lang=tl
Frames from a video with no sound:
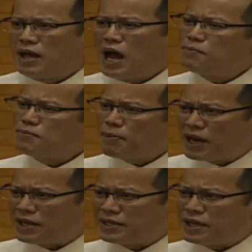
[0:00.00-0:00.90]
Ang
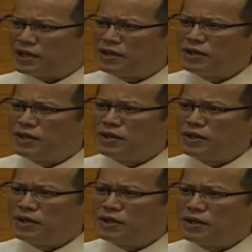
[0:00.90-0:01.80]
babala niya,
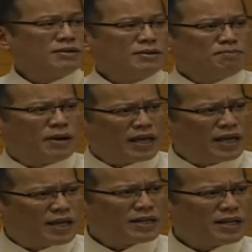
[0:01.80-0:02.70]
Noy,
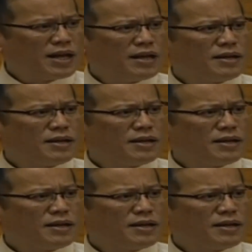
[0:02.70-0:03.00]
mag-iingat ka.